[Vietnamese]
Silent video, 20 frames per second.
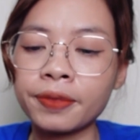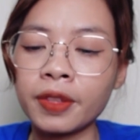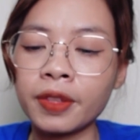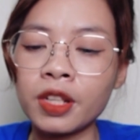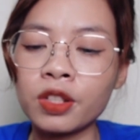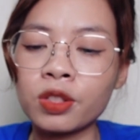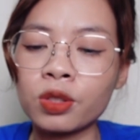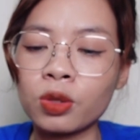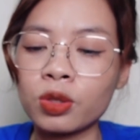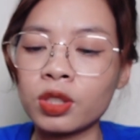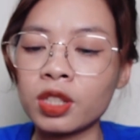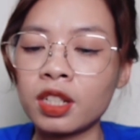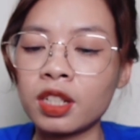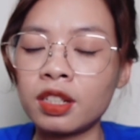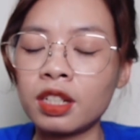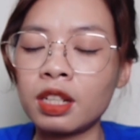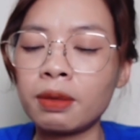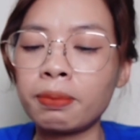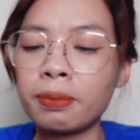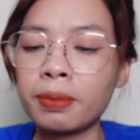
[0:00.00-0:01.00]
Nhìn sổ sửa
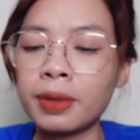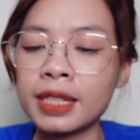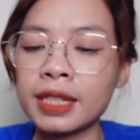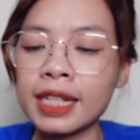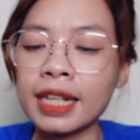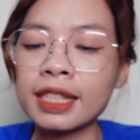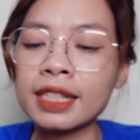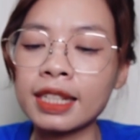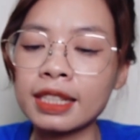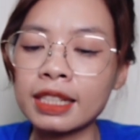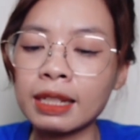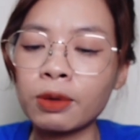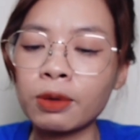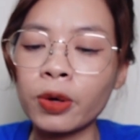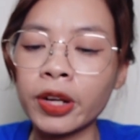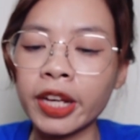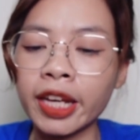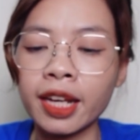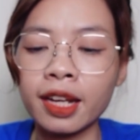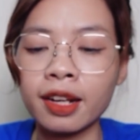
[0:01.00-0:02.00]
để mình xác nhận xem
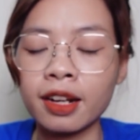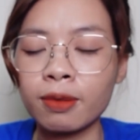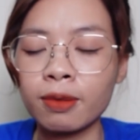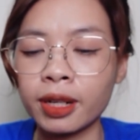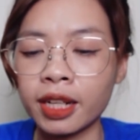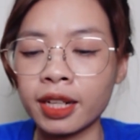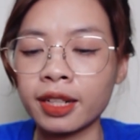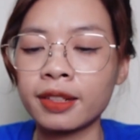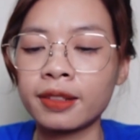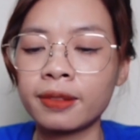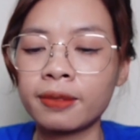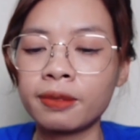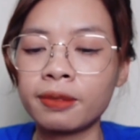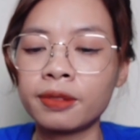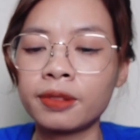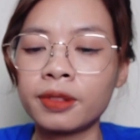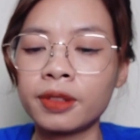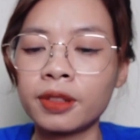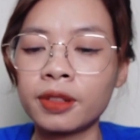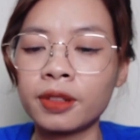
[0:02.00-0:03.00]
ok hay không này.
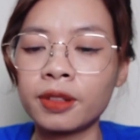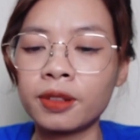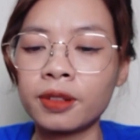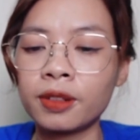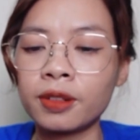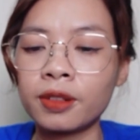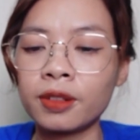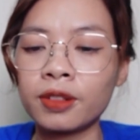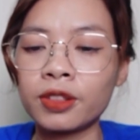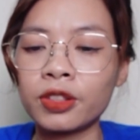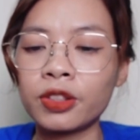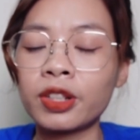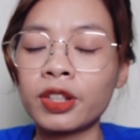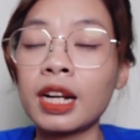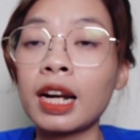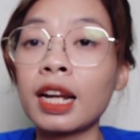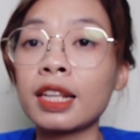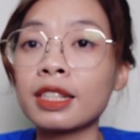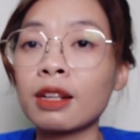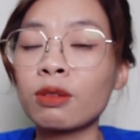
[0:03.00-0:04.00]
Rồi,
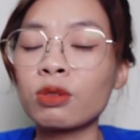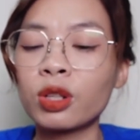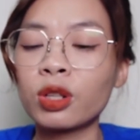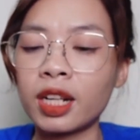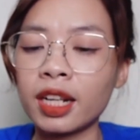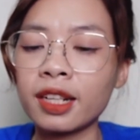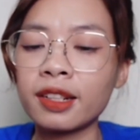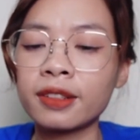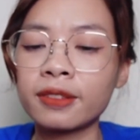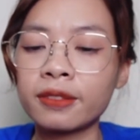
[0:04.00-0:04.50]
đó là xong rồi đấy.